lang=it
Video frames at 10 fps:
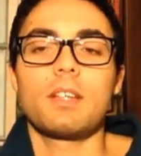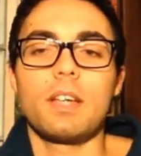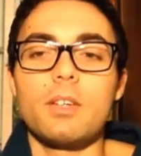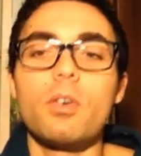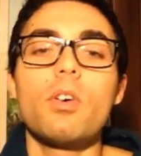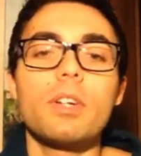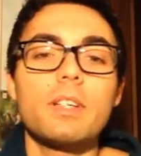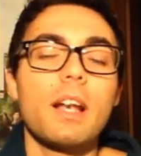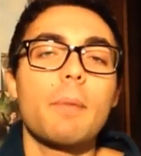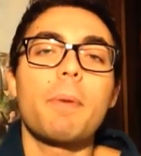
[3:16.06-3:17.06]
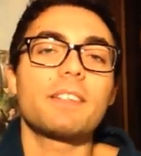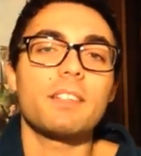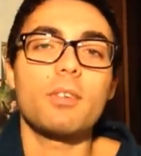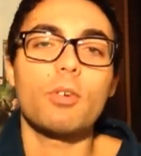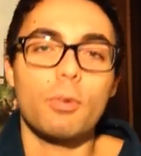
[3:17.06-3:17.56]
e noi nella parte
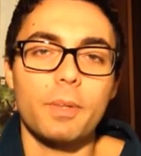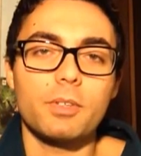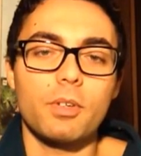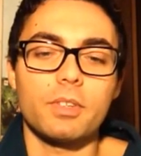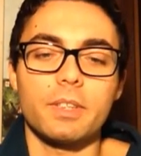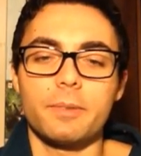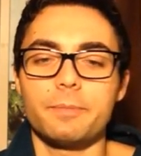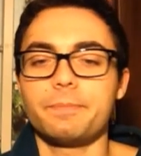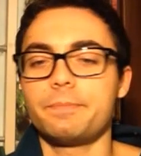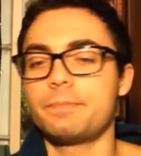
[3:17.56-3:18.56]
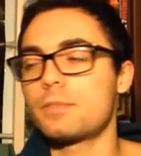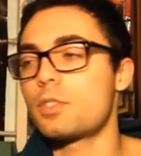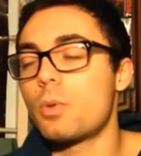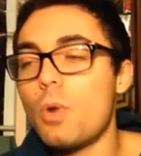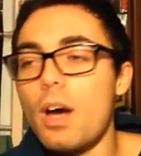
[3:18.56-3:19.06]
dei loro padroni
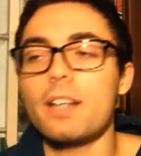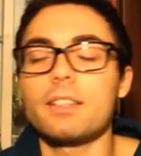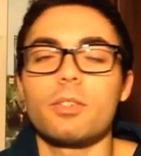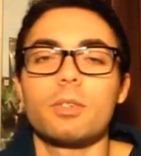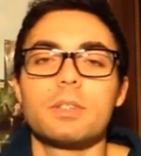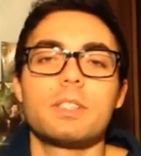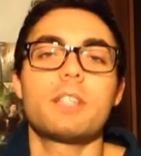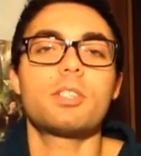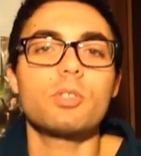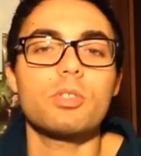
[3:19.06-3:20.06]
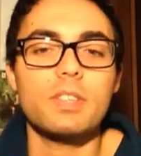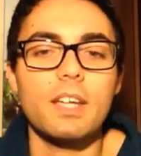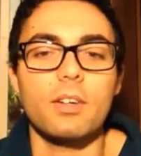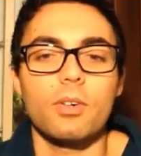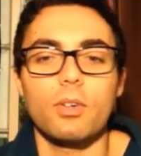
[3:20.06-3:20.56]
ci guardano e ci
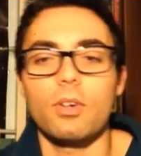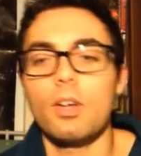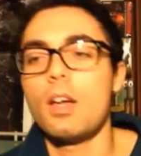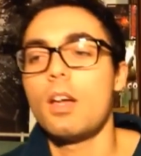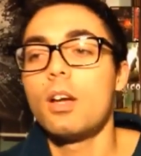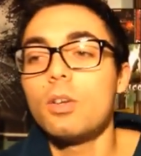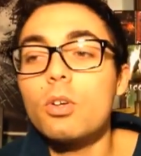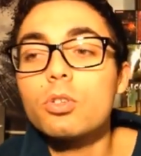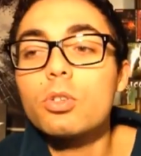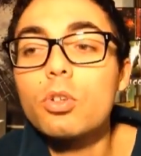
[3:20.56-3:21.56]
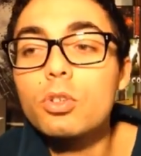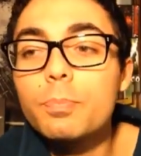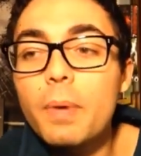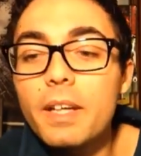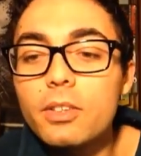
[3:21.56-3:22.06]
sostengono. Loro sono lo
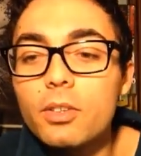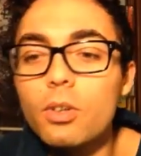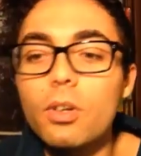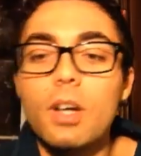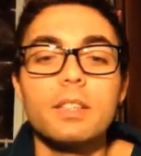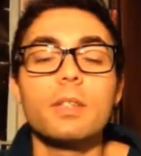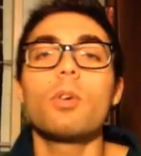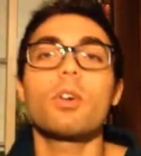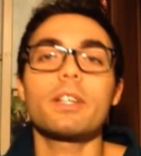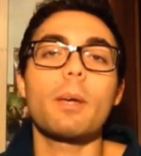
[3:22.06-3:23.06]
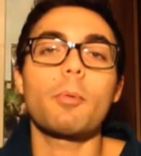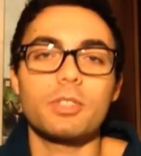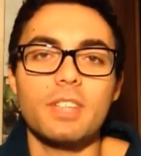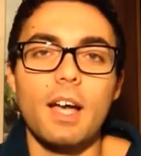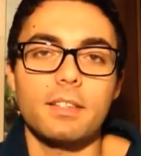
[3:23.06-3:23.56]
specchio di quello che siamo
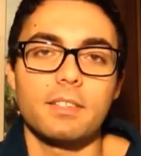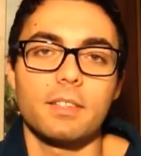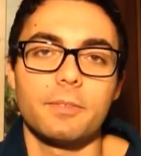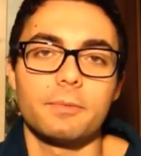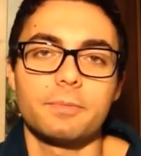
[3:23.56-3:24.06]
stati,